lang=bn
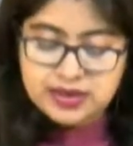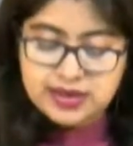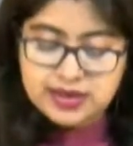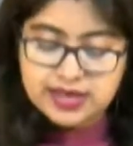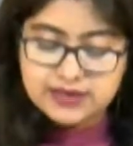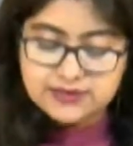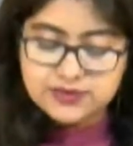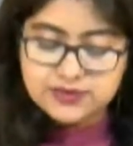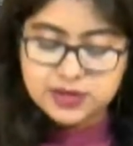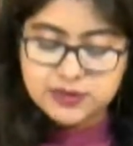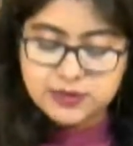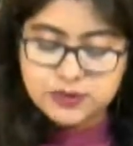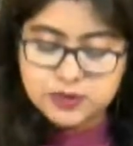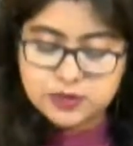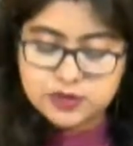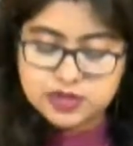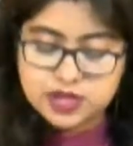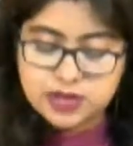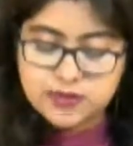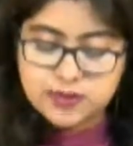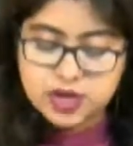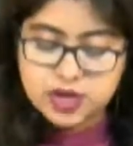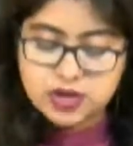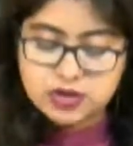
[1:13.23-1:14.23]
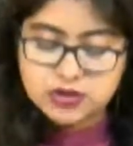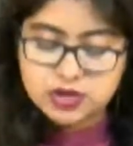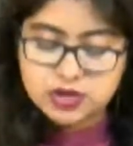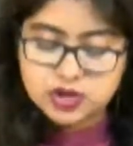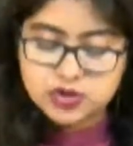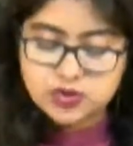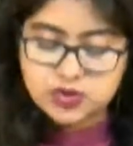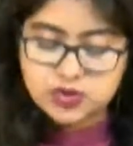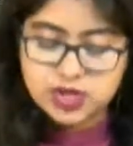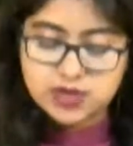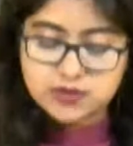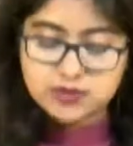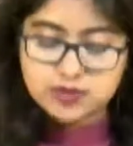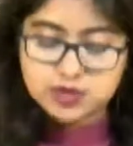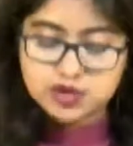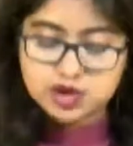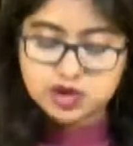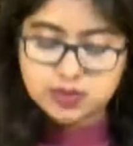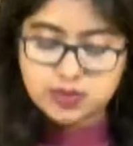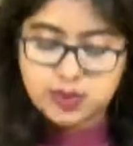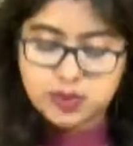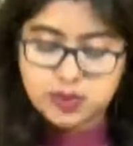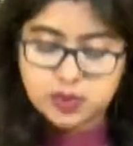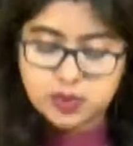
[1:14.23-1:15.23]
কেন্দ্রের প্রস্তাবের কথা শুনেই
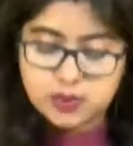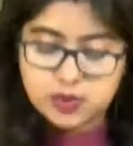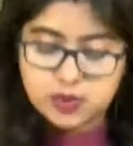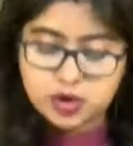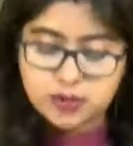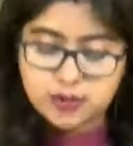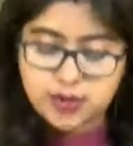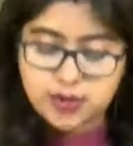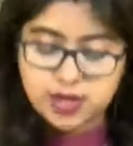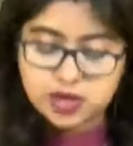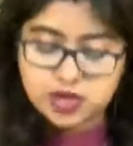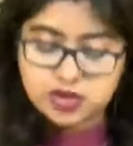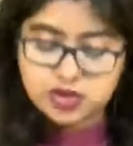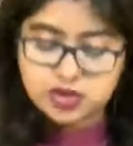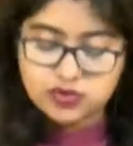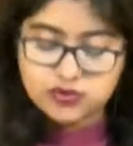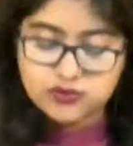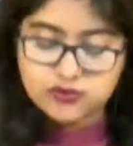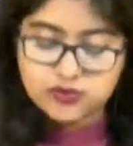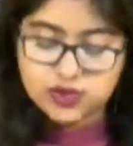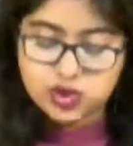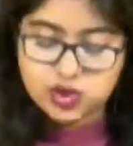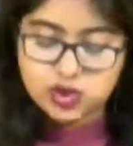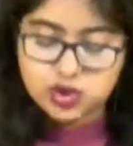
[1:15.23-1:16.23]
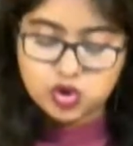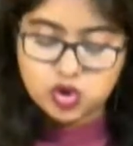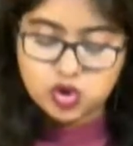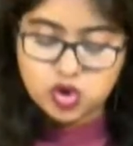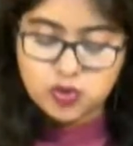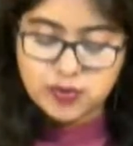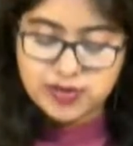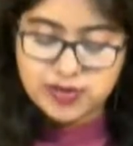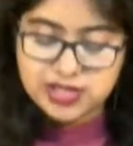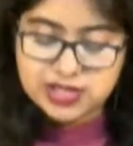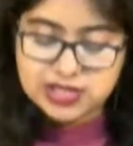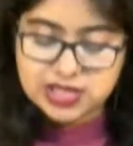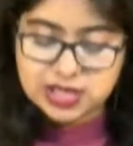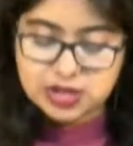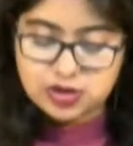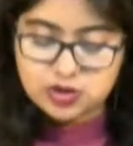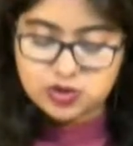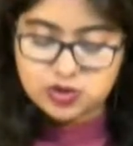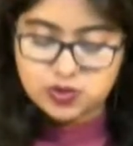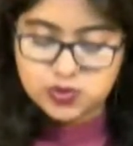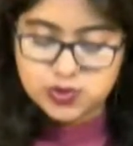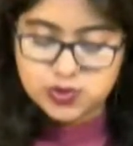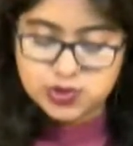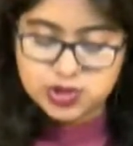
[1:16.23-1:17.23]
বুদ্ধবাবুর পরিবারের তরফে ধন্যবাদ
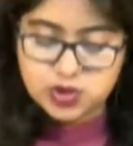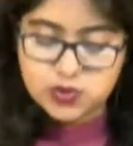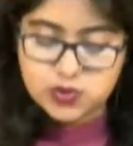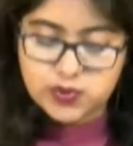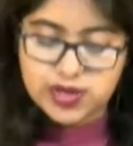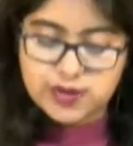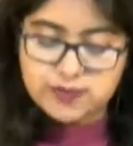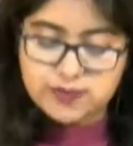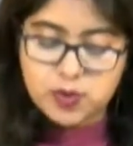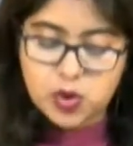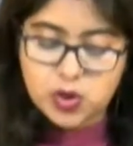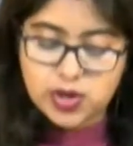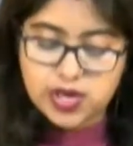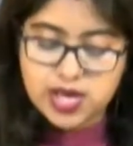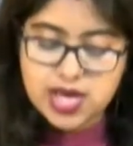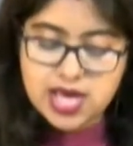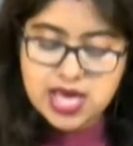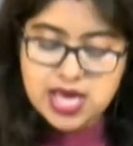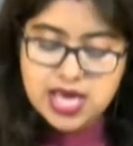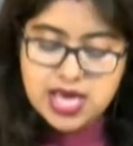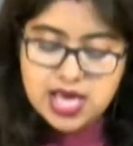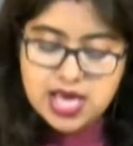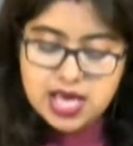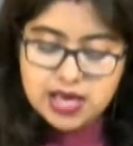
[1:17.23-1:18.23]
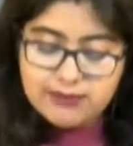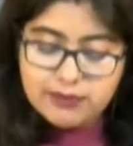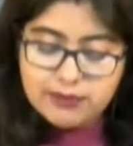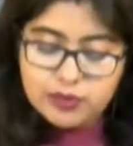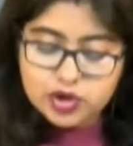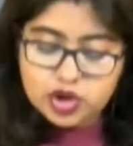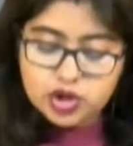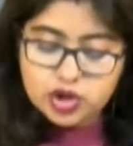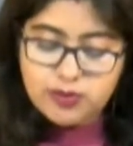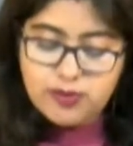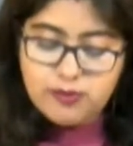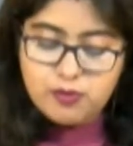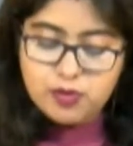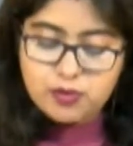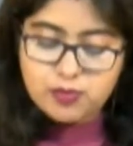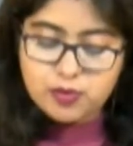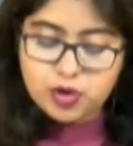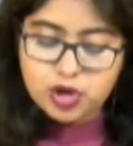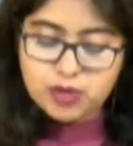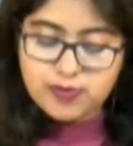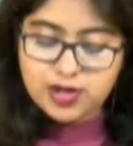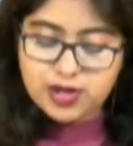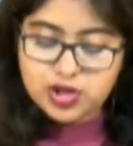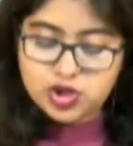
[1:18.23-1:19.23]
জানানো হয়েছিল এরপরে বুদ্ধবাবুর
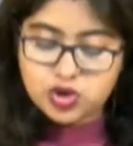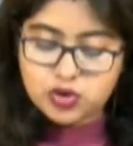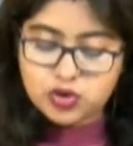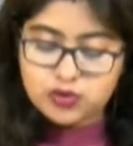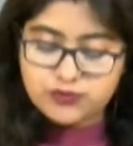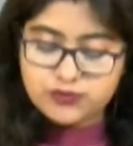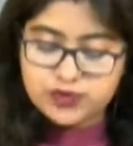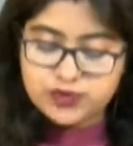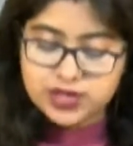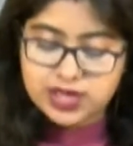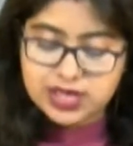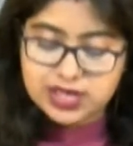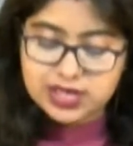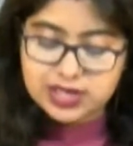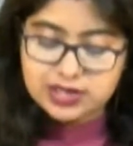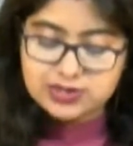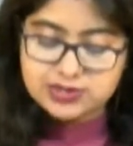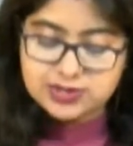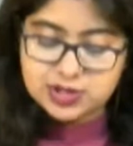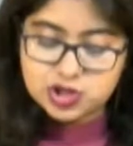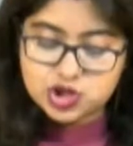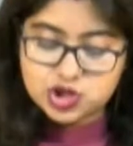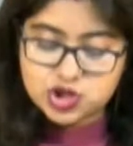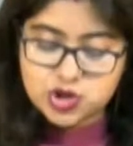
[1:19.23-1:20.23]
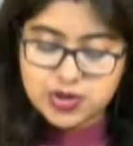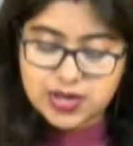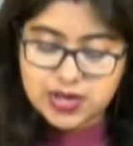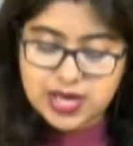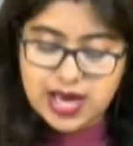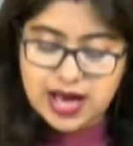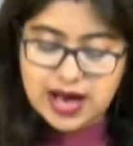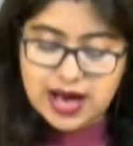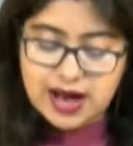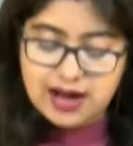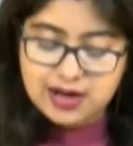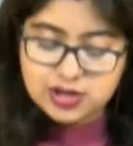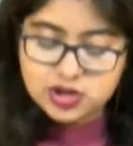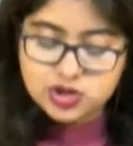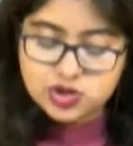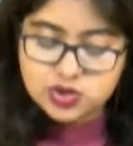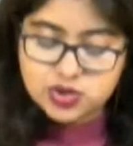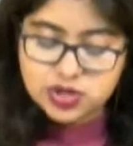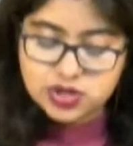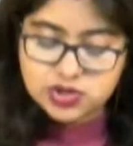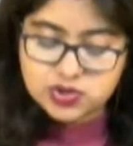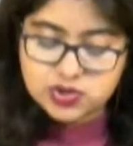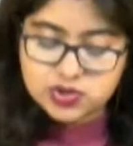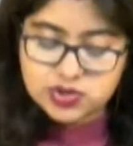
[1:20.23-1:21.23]
পরিবার তরফ থেকে কেন্দ্রের সঙ্গে আর
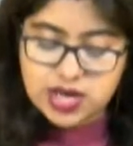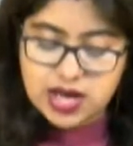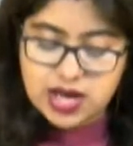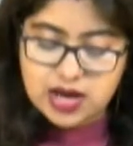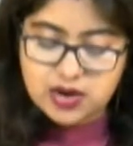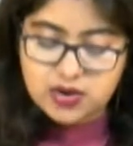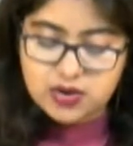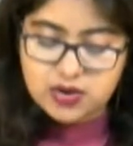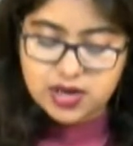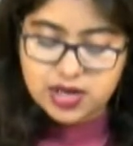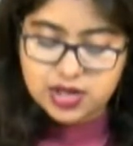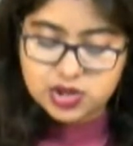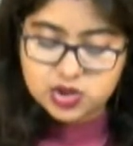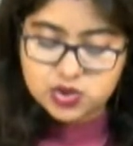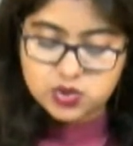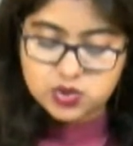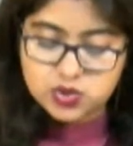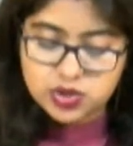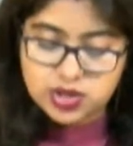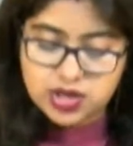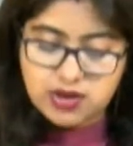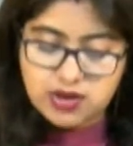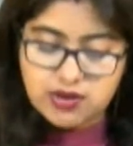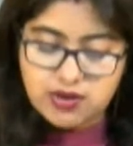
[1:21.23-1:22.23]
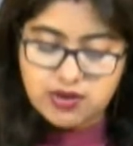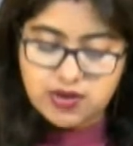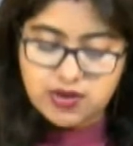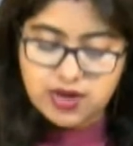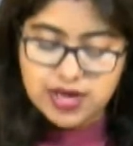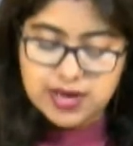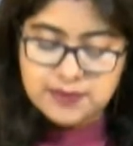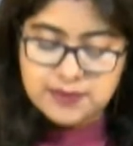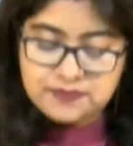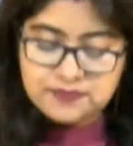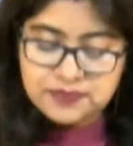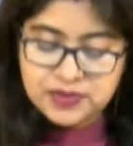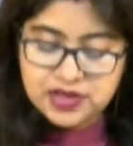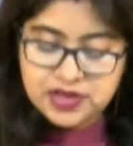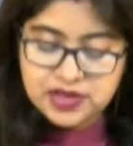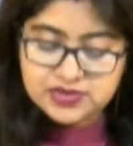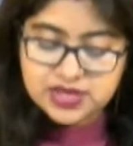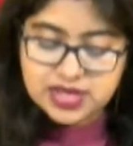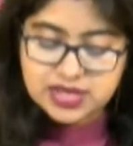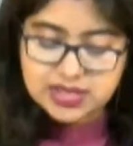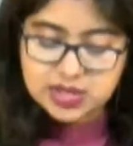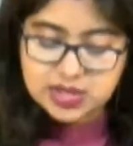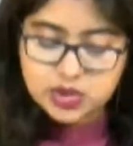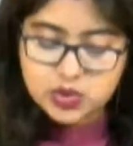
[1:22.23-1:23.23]
যোগাযোগ না করায় ধরে নেওয়া হয়
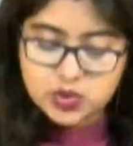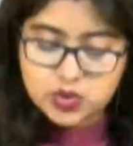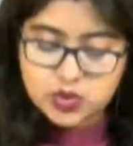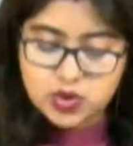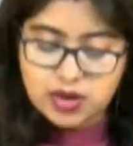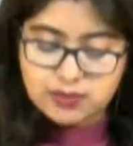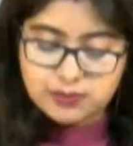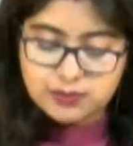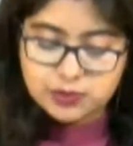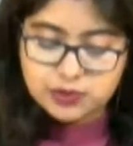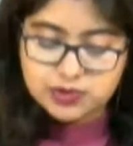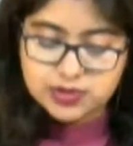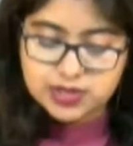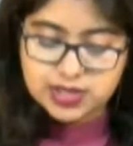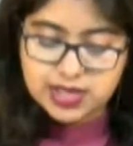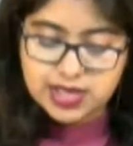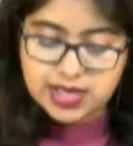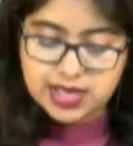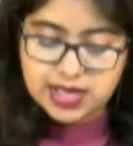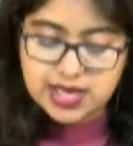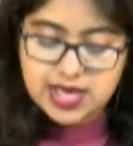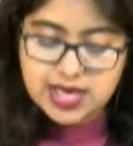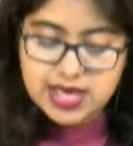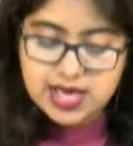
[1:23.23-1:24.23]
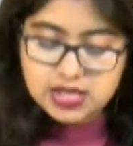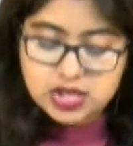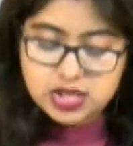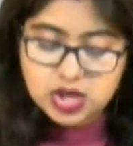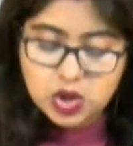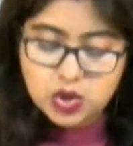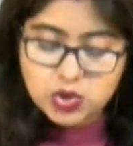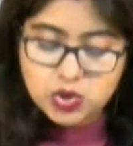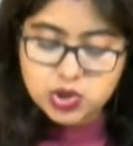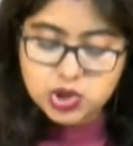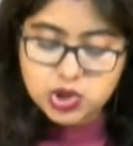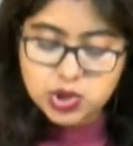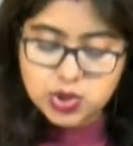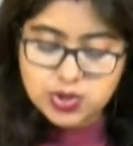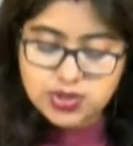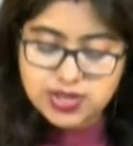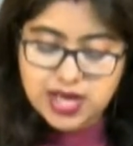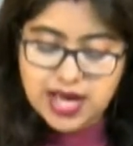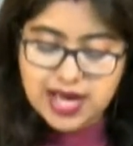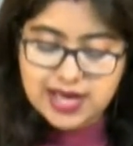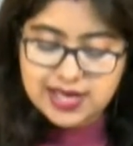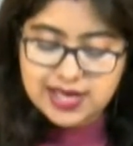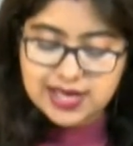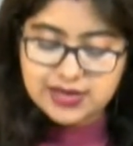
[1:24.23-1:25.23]
তাদের কোনো আপত্তি নেই তখন
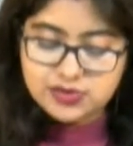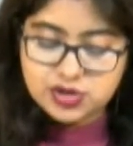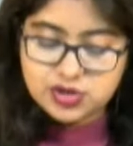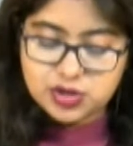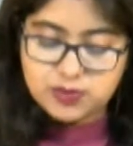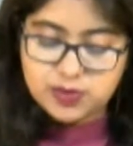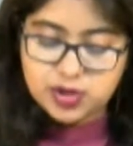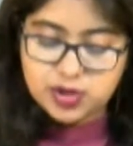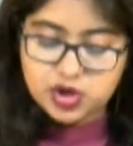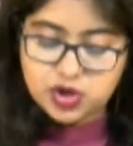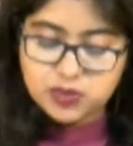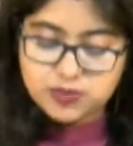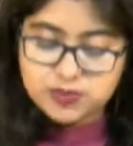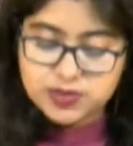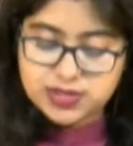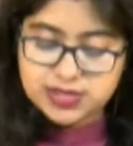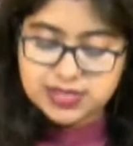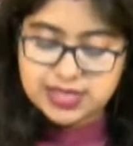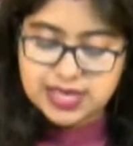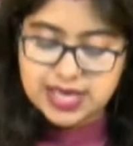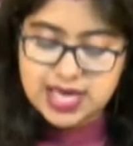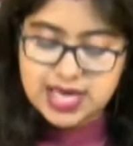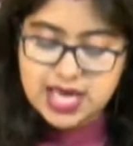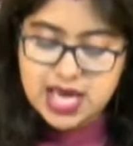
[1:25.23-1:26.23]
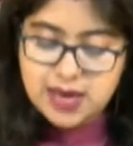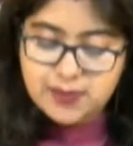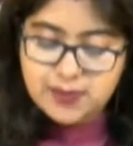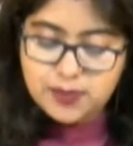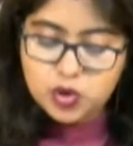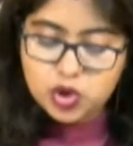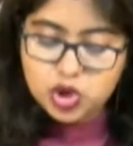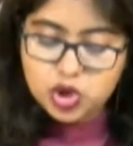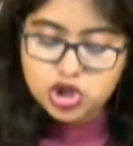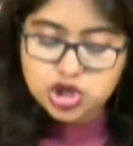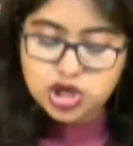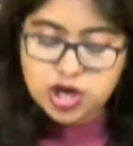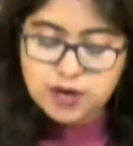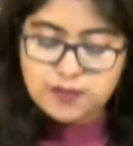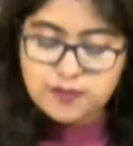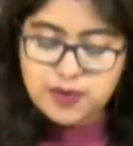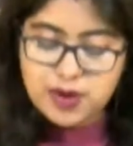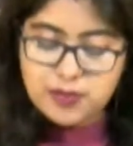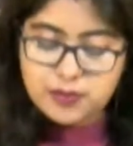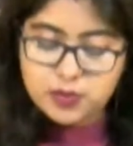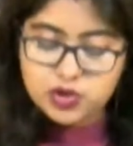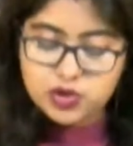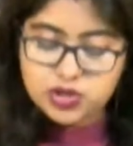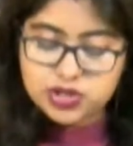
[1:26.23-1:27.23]
সন্ধ্যায় কেন্দ্রের বিজ্ঞপ্তিতে পুরস্কার
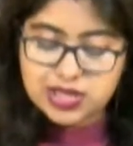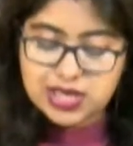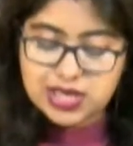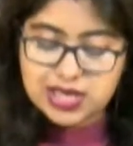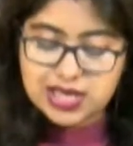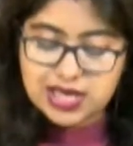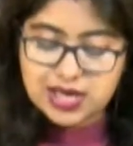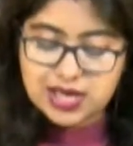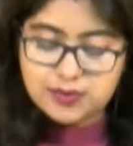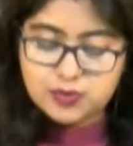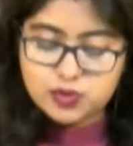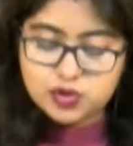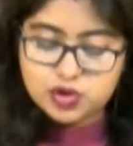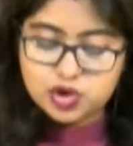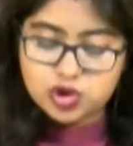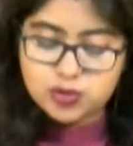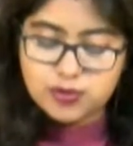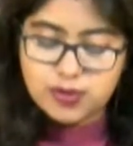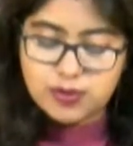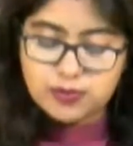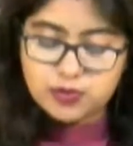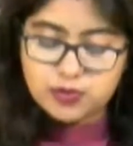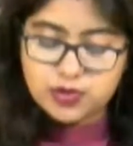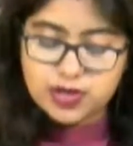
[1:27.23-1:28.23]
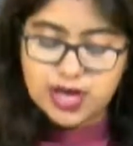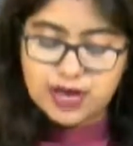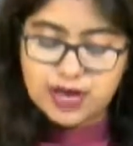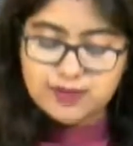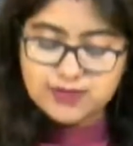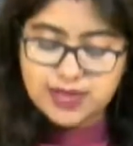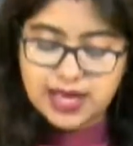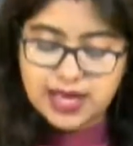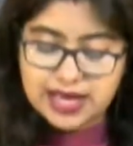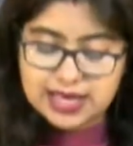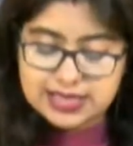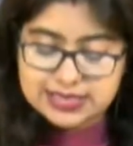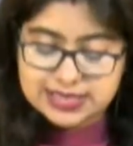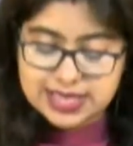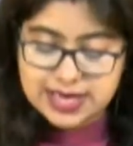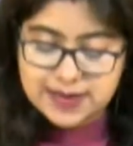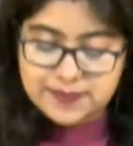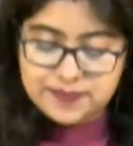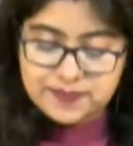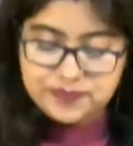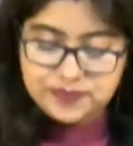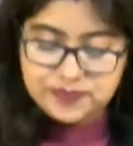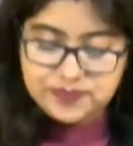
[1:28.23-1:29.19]
প্রাপকের তালিকায় বুদ্ধবাবুর নাম দেখা যায়